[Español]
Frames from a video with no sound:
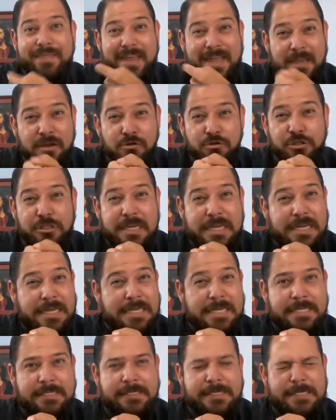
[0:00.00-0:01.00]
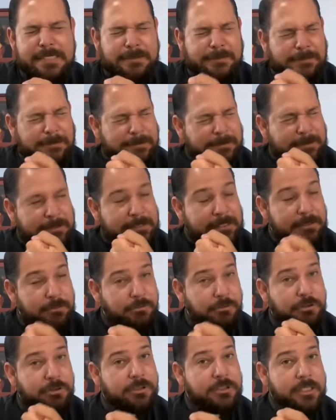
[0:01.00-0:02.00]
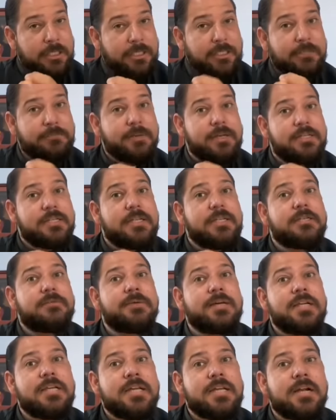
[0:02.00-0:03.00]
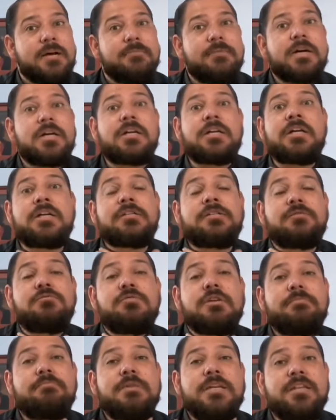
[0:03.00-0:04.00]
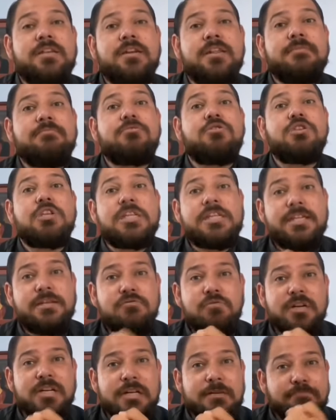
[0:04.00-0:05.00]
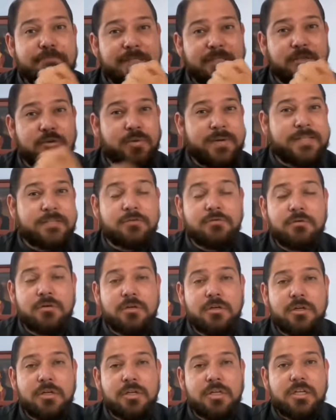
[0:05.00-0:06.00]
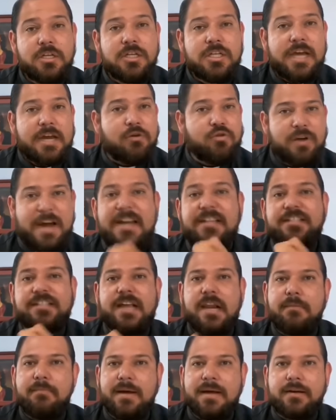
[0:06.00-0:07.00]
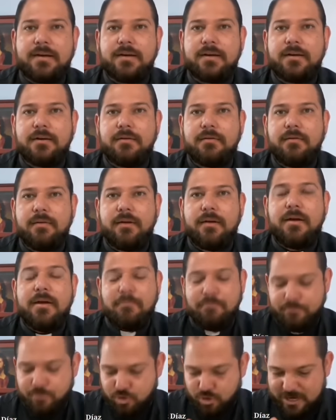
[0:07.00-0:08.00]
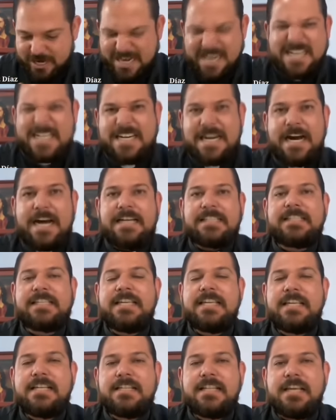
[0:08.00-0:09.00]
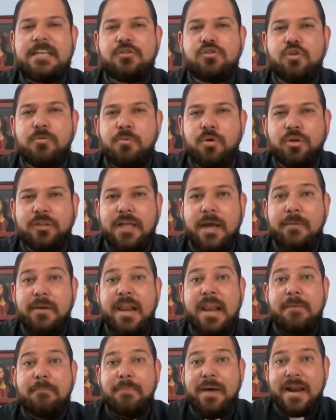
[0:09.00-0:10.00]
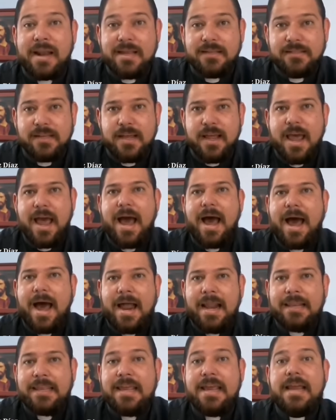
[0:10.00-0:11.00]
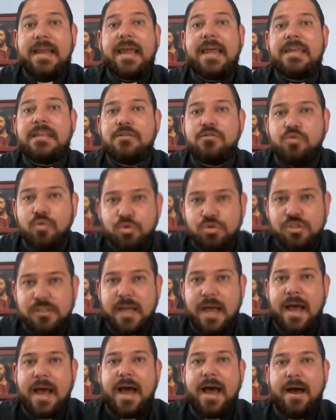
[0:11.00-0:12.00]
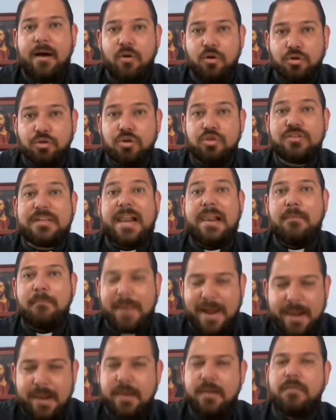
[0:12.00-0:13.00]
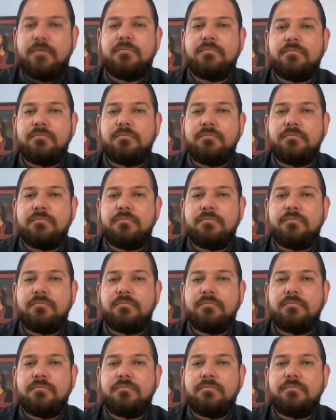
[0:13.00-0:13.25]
De ellos sí que dice, a ustedes más les valiera amarrarse una piedra de molino en el pescuezo y arrojarse al mar, porque así de insoportable le parece a alguien que induzca a otros al mal.